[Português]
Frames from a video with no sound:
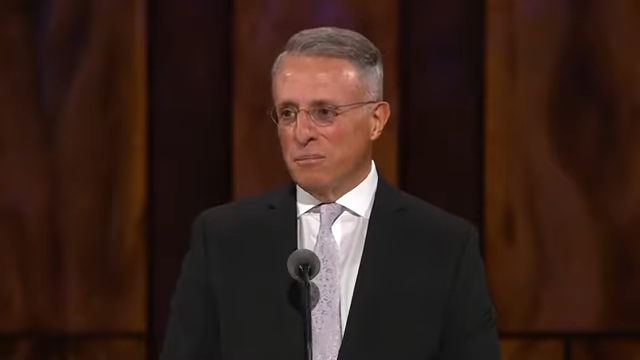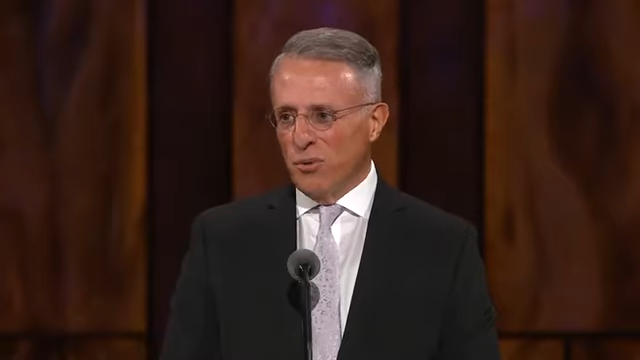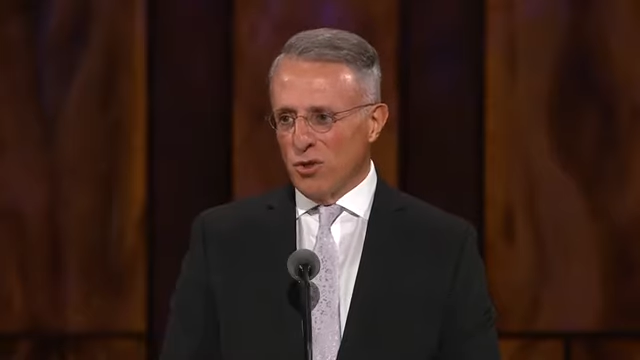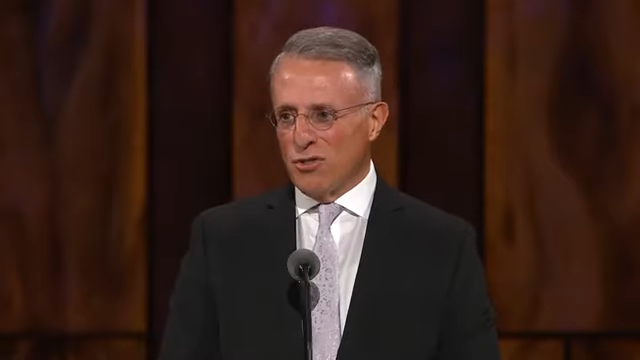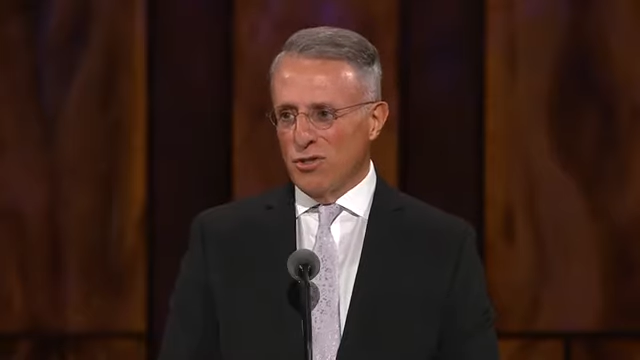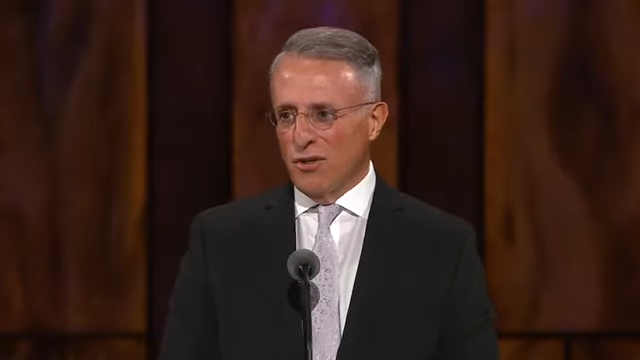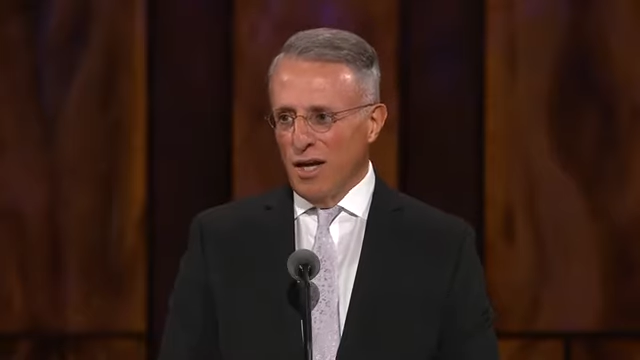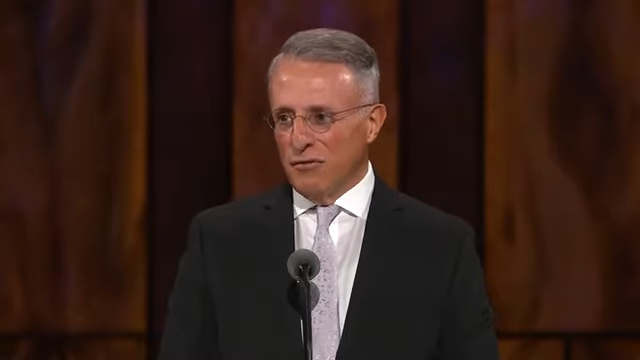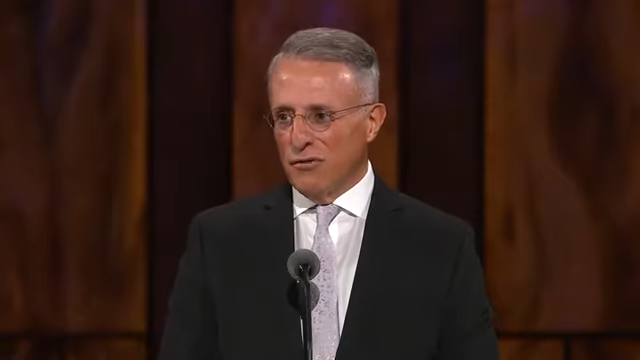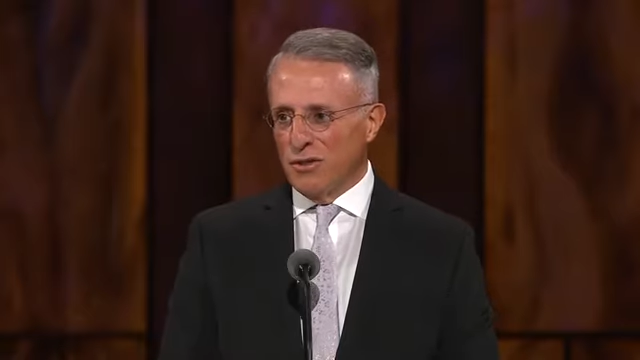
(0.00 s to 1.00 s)
que não
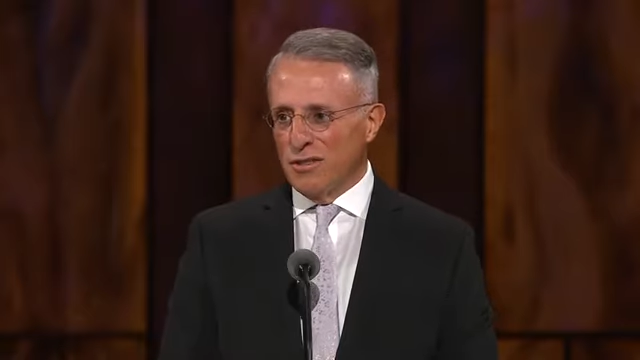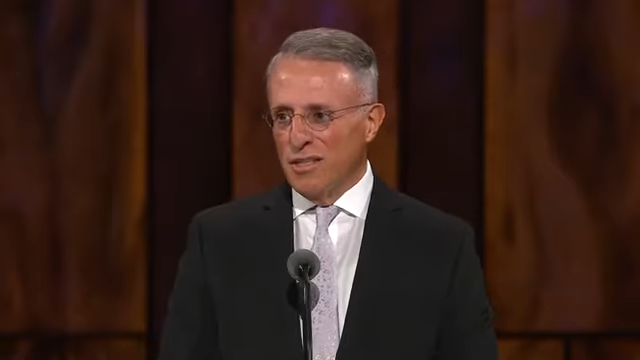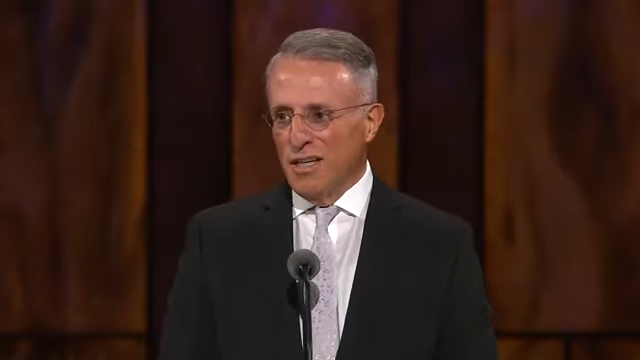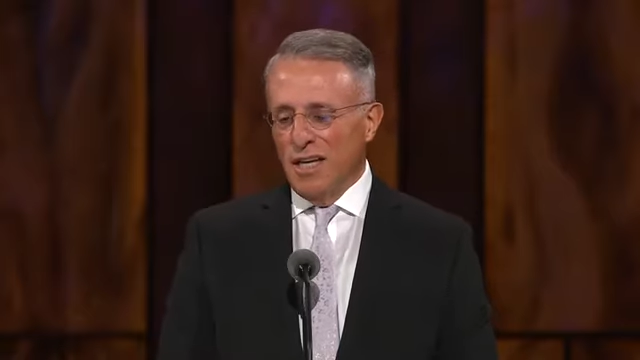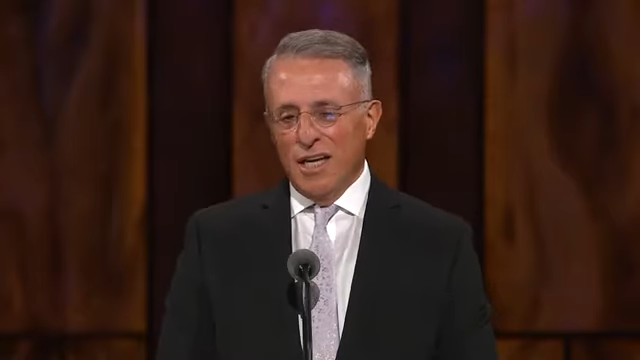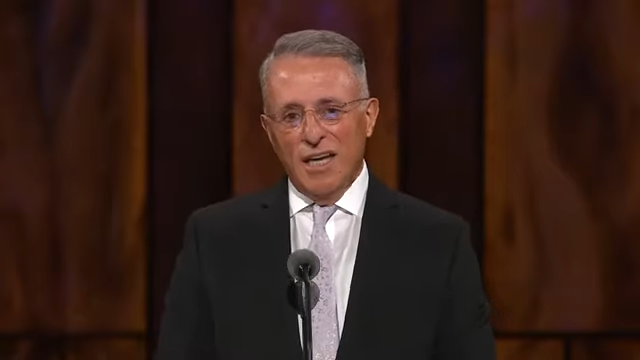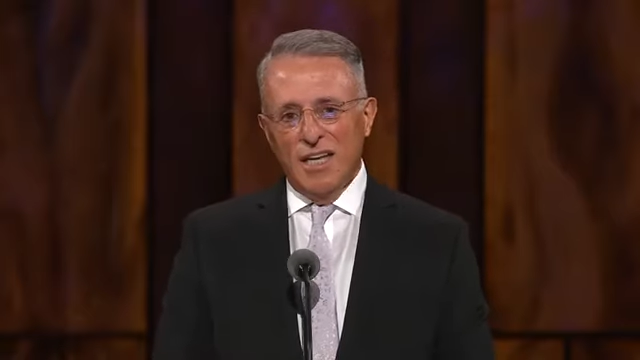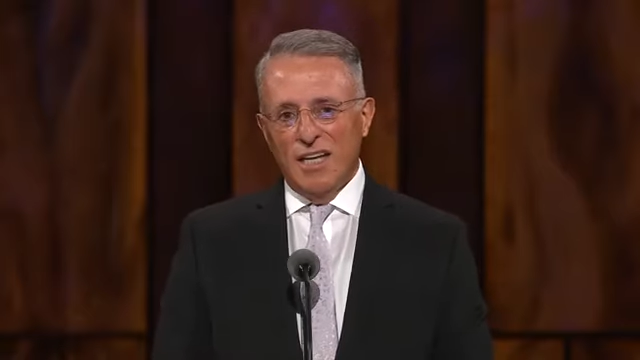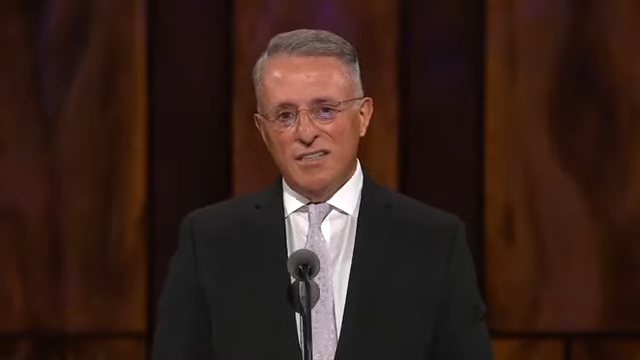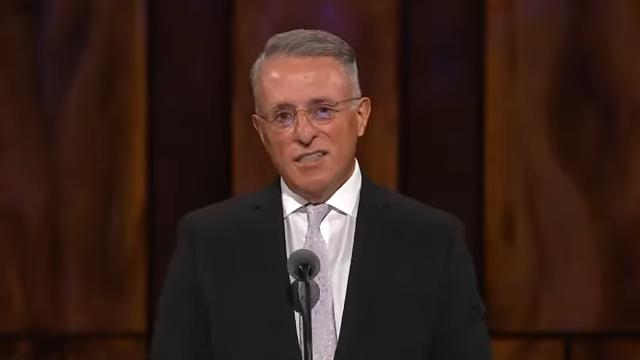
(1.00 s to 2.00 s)
caíssem em
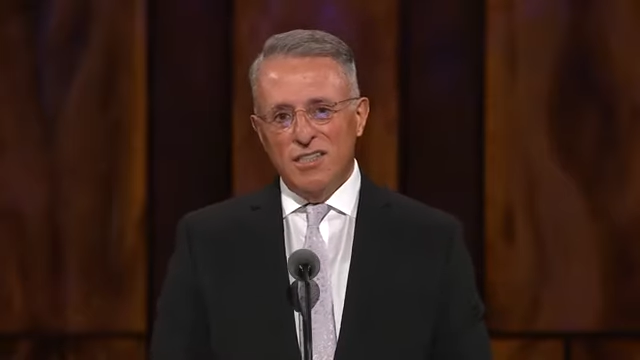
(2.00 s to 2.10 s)
tentação